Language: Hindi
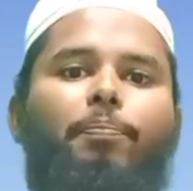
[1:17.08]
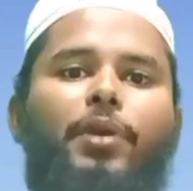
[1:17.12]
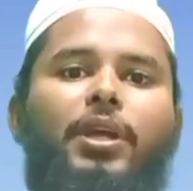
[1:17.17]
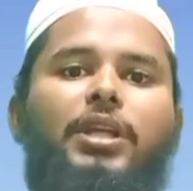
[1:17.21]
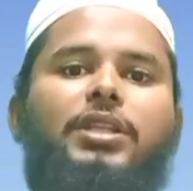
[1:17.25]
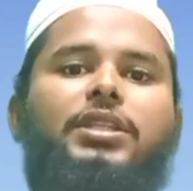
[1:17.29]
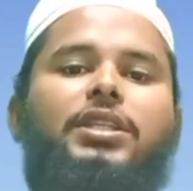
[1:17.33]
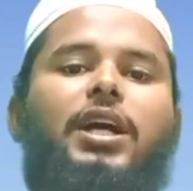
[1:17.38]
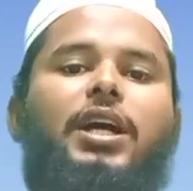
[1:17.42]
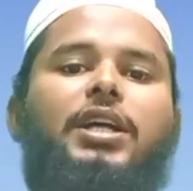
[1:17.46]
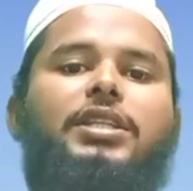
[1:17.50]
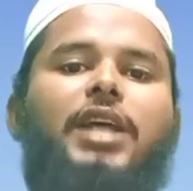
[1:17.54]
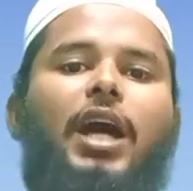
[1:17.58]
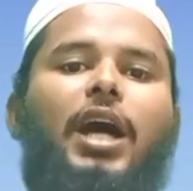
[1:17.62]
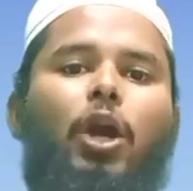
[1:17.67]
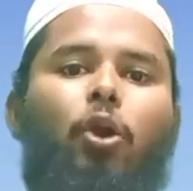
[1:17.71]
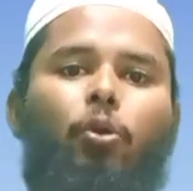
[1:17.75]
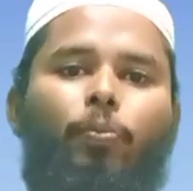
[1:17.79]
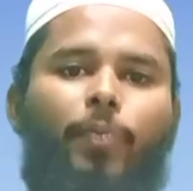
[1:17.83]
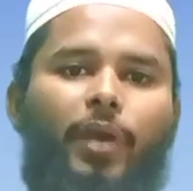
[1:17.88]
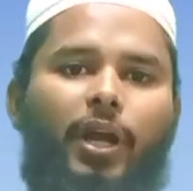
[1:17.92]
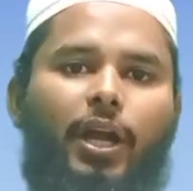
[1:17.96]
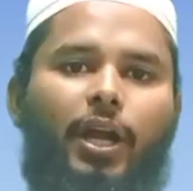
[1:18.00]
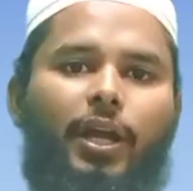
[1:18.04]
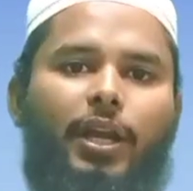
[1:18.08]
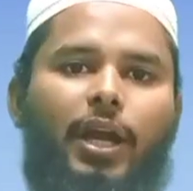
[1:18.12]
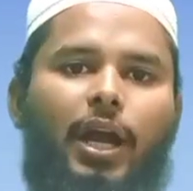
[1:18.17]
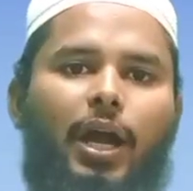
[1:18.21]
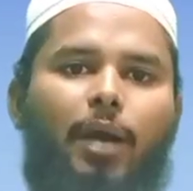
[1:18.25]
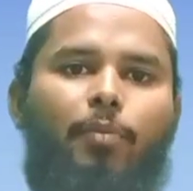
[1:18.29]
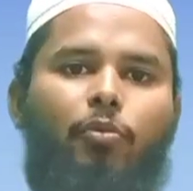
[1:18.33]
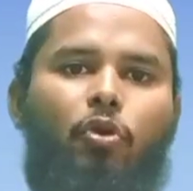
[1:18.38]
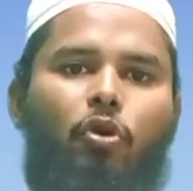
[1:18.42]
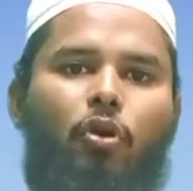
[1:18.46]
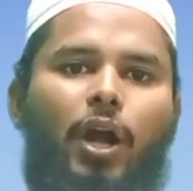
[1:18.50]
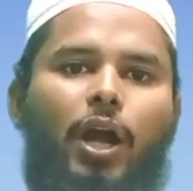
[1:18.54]
बीस हजार का
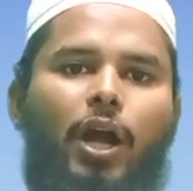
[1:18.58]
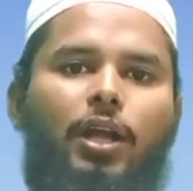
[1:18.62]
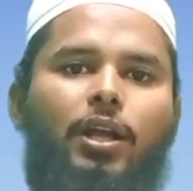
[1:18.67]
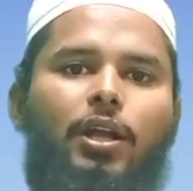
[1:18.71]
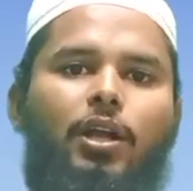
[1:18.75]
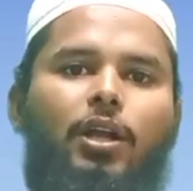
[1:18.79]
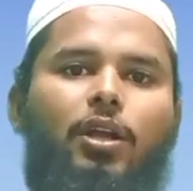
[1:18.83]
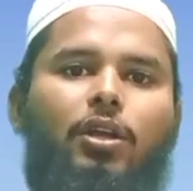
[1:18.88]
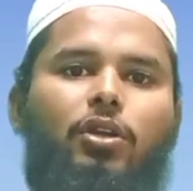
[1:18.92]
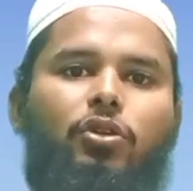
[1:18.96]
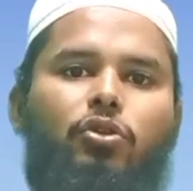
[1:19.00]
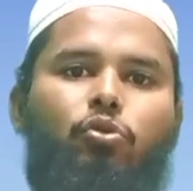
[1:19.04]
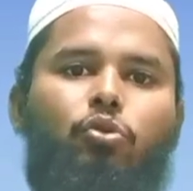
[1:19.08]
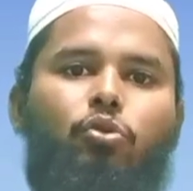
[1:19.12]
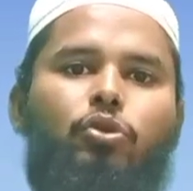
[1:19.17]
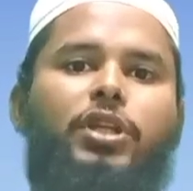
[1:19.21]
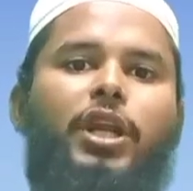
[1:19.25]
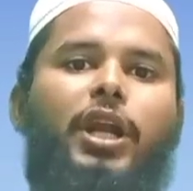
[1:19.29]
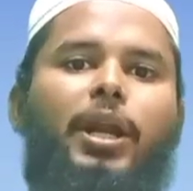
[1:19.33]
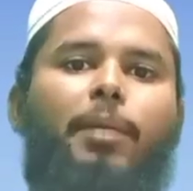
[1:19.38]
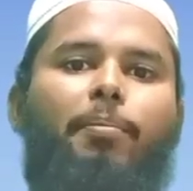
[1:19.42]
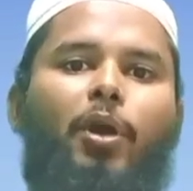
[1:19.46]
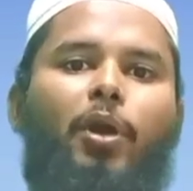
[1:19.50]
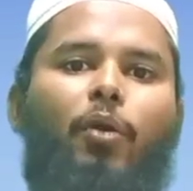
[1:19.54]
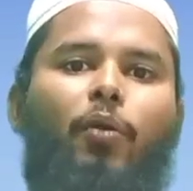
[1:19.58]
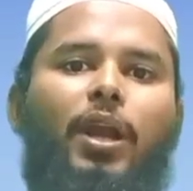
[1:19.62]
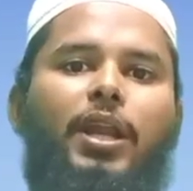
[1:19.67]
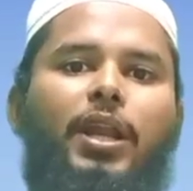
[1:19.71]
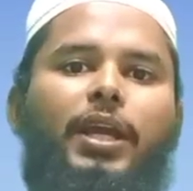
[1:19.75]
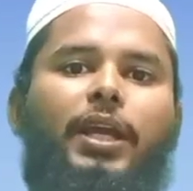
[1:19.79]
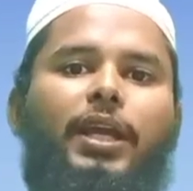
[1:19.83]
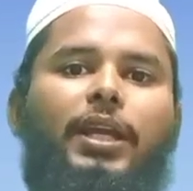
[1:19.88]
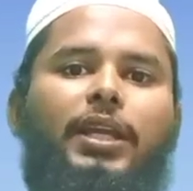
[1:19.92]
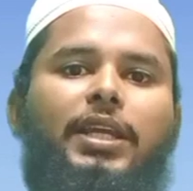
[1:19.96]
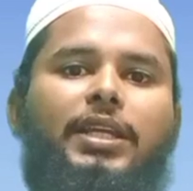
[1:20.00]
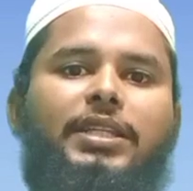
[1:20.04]
इनाम होगा दूसरे नंबर
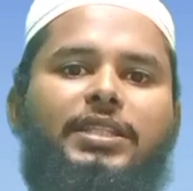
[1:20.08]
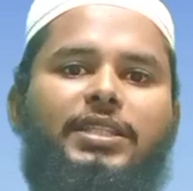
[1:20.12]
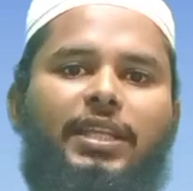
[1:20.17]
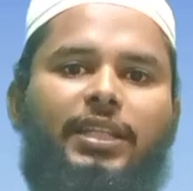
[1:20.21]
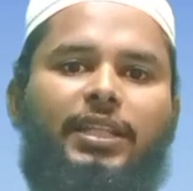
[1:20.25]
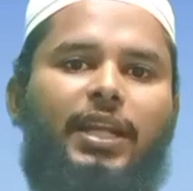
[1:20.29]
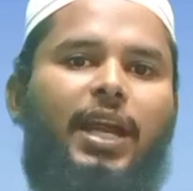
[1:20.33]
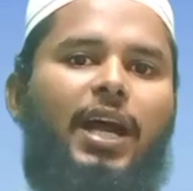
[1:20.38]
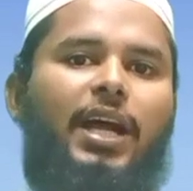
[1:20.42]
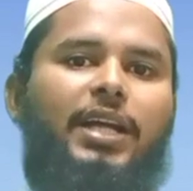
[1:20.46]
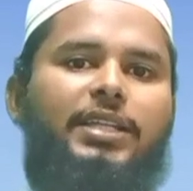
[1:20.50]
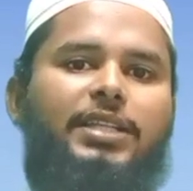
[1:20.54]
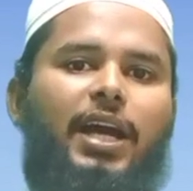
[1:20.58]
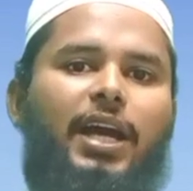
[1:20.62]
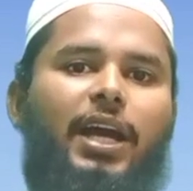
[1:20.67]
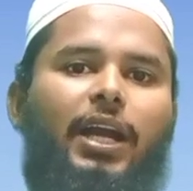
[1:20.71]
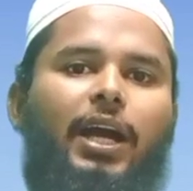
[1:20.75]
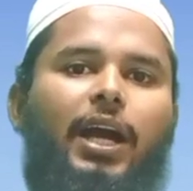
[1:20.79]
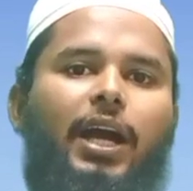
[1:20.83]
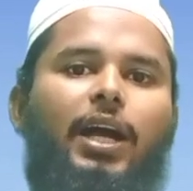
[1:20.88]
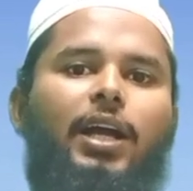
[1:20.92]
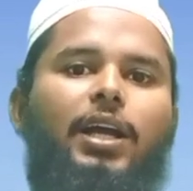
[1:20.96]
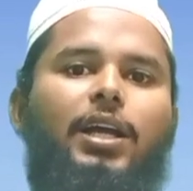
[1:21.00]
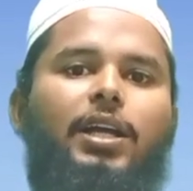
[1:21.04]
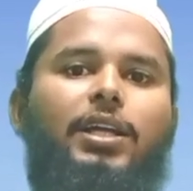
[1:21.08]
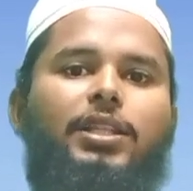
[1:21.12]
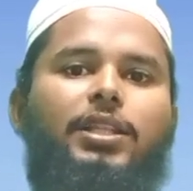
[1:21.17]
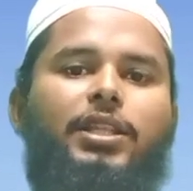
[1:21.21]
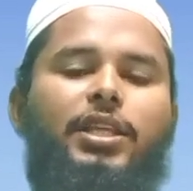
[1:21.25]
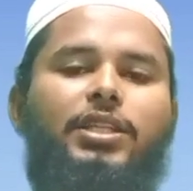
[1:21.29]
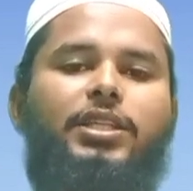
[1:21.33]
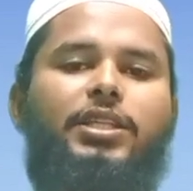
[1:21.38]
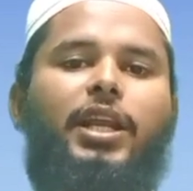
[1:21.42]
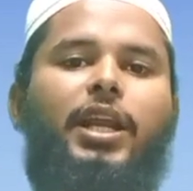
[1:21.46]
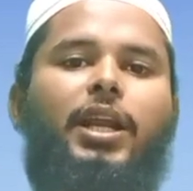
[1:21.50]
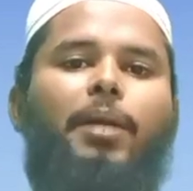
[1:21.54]
वाले के लिए सत्रह हजार का
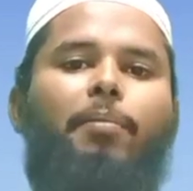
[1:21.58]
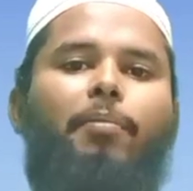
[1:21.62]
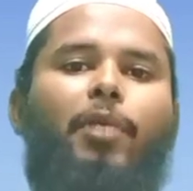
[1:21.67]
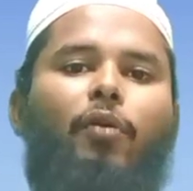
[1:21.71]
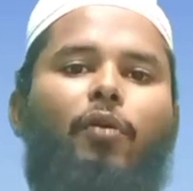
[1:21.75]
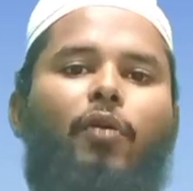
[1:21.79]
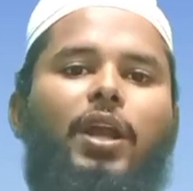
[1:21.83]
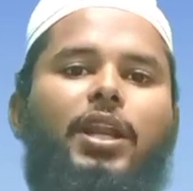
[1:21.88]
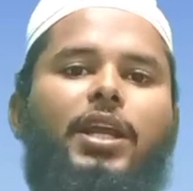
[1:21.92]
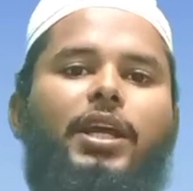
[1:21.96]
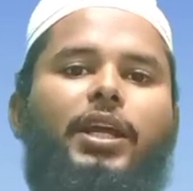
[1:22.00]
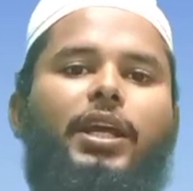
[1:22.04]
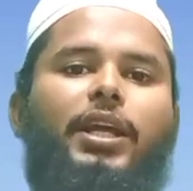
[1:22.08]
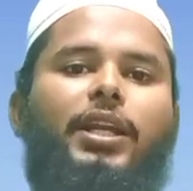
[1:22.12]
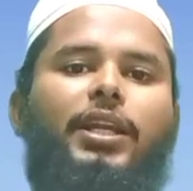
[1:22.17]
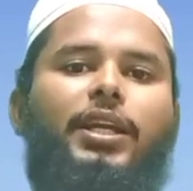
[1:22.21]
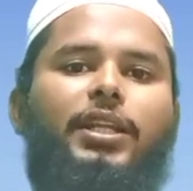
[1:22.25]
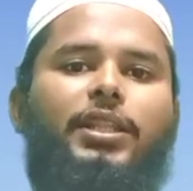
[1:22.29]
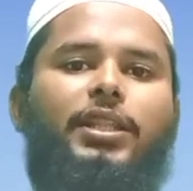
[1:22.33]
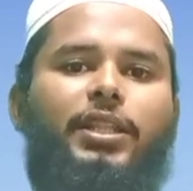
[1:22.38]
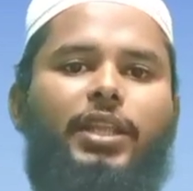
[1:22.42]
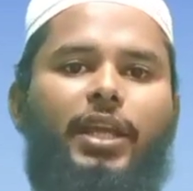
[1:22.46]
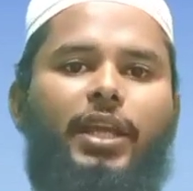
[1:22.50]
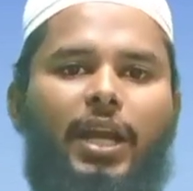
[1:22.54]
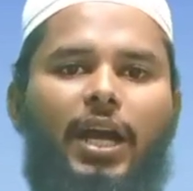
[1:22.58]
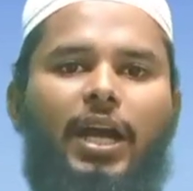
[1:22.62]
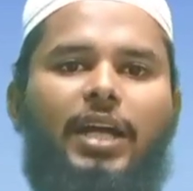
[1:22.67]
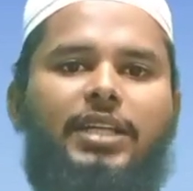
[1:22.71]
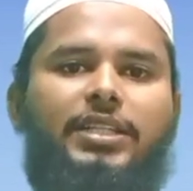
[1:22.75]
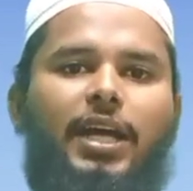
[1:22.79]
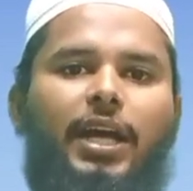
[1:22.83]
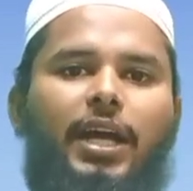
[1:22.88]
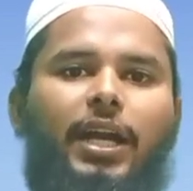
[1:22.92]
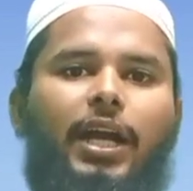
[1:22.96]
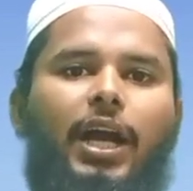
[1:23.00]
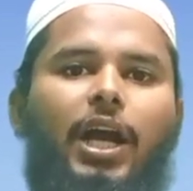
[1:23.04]
तीसरे नंबर वाले के लिए तेरह
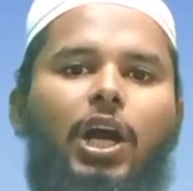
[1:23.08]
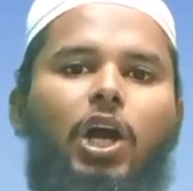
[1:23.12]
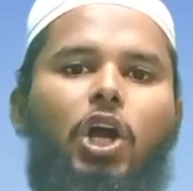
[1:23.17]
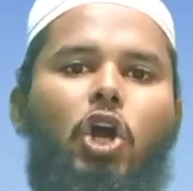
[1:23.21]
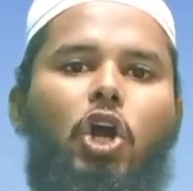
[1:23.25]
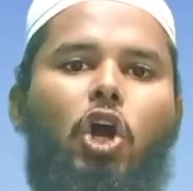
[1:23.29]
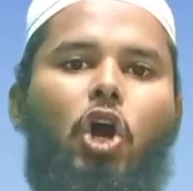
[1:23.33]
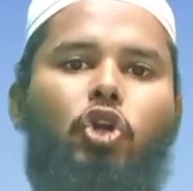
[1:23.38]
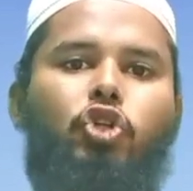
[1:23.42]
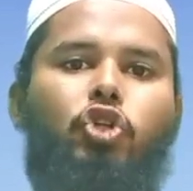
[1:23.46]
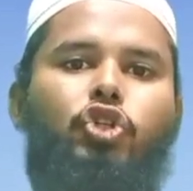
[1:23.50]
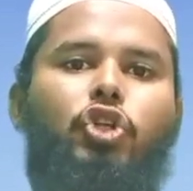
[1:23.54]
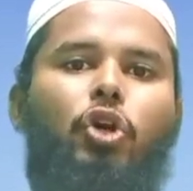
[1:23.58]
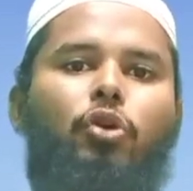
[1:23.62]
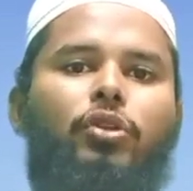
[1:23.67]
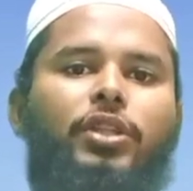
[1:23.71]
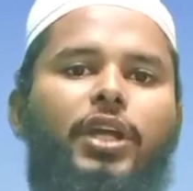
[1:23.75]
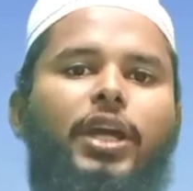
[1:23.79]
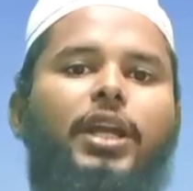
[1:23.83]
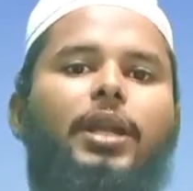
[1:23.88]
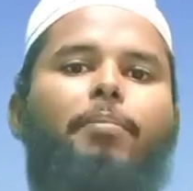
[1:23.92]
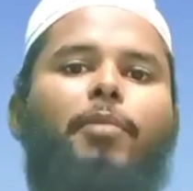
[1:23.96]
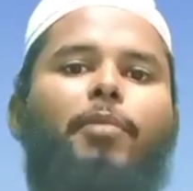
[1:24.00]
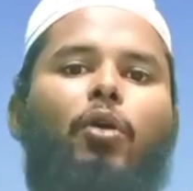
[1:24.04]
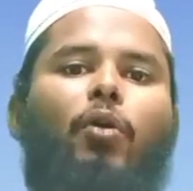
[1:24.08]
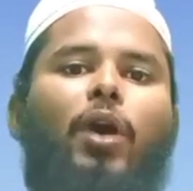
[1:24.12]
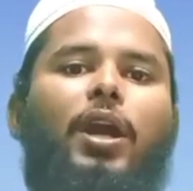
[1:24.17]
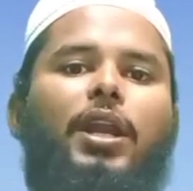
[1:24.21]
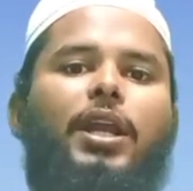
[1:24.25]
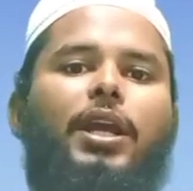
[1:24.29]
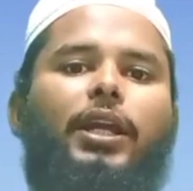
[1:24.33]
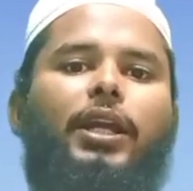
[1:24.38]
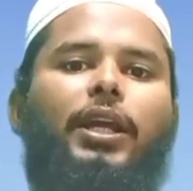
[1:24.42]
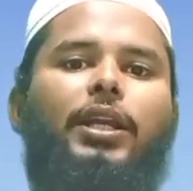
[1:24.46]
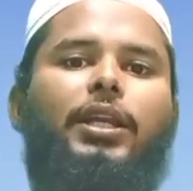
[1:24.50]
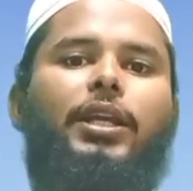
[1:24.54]
हजार का और चौथे नंबर
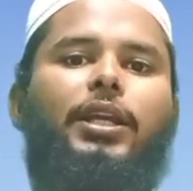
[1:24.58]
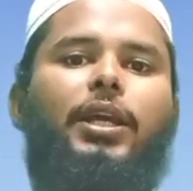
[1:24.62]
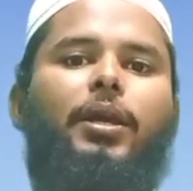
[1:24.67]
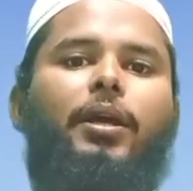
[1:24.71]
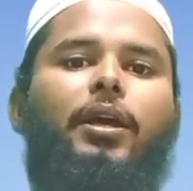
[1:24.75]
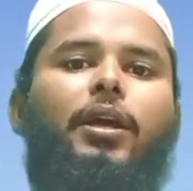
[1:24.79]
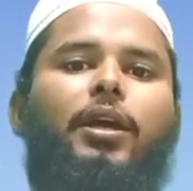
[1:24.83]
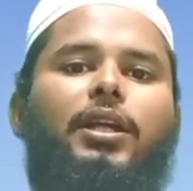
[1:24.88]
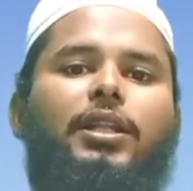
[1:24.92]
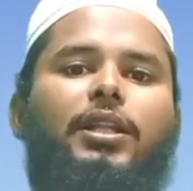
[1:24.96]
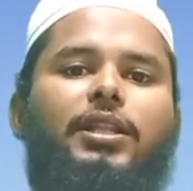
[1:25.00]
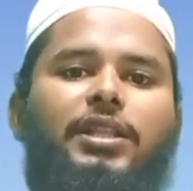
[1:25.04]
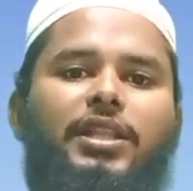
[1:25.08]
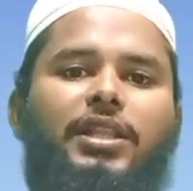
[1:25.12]
वाले के लिए